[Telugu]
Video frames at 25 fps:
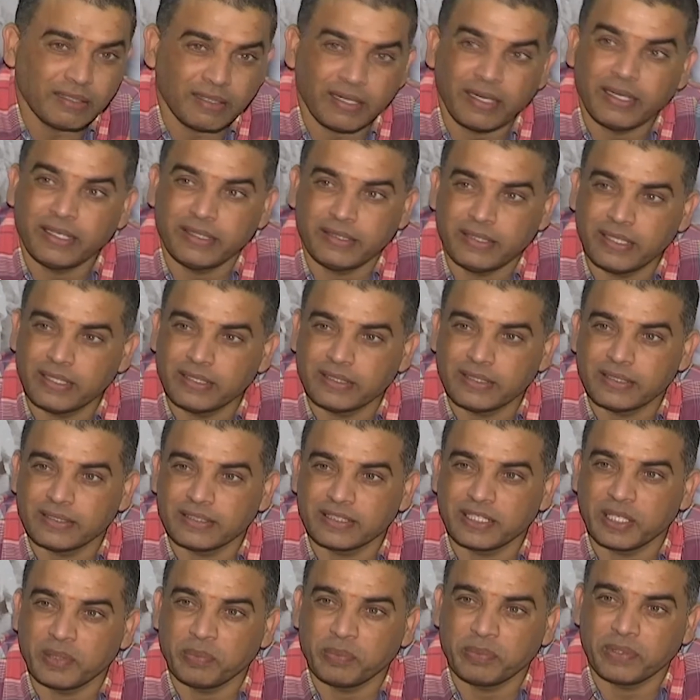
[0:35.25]
రెడీ చేసిన
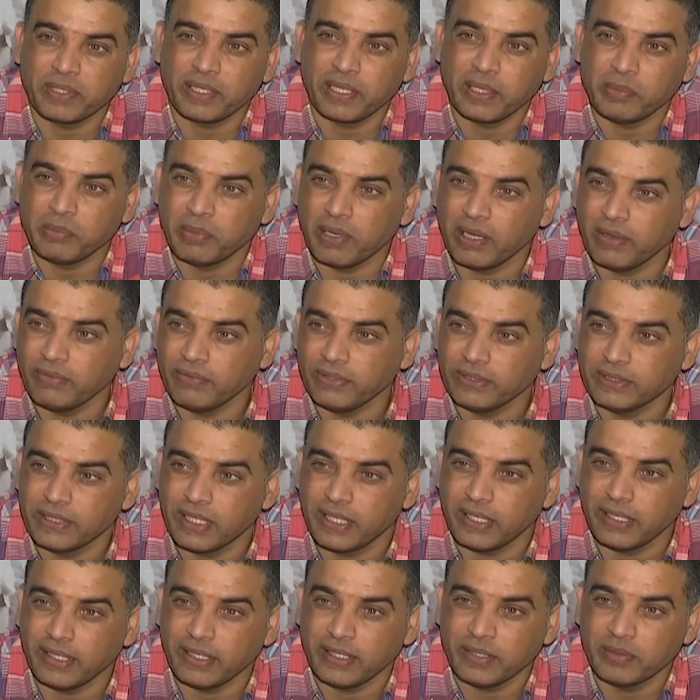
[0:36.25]
స్క్రిప్ట్కి మా
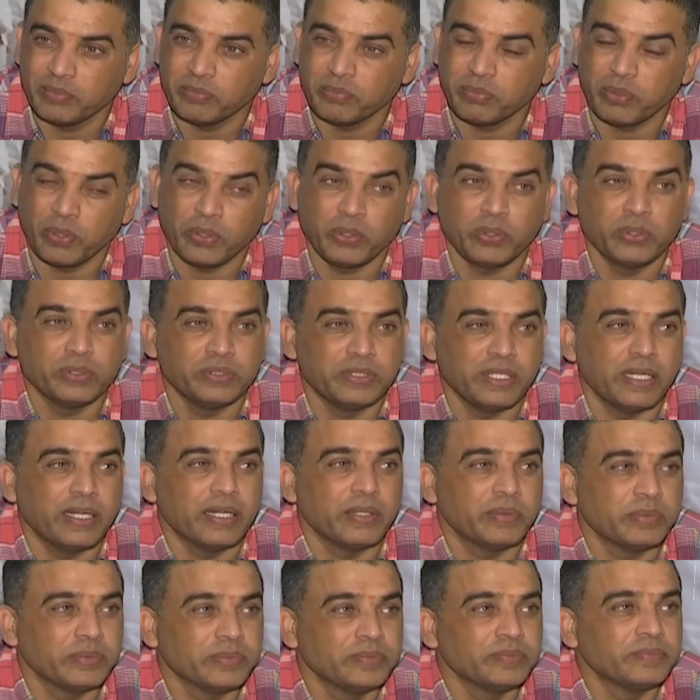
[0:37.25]
విజయ్ ప్రొడ్యూస్
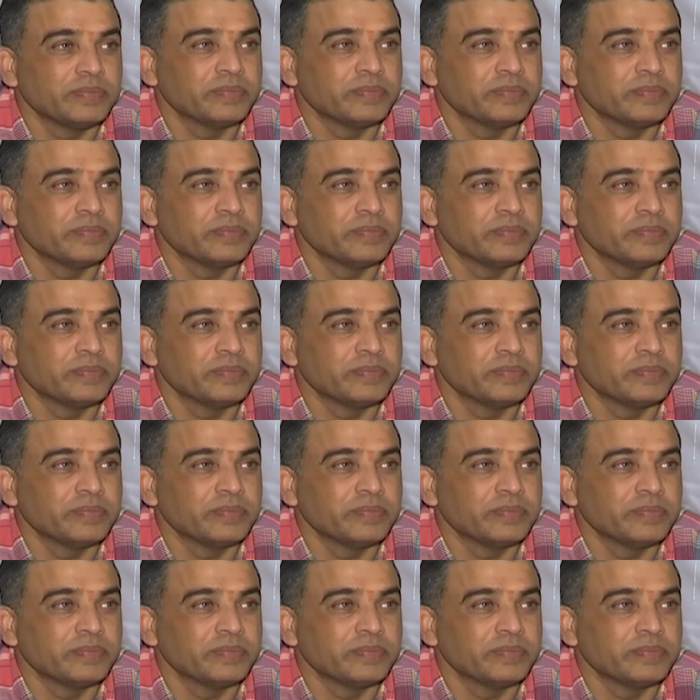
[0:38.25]
చేయడం